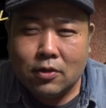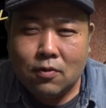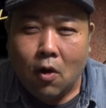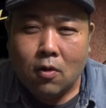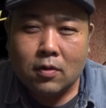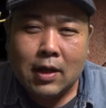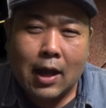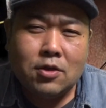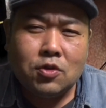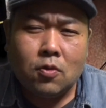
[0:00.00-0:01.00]
ルを
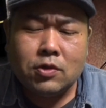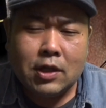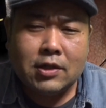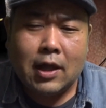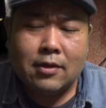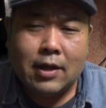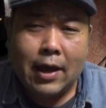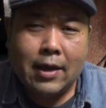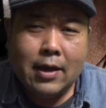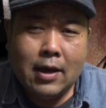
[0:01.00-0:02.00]
鑑賞してきたんで、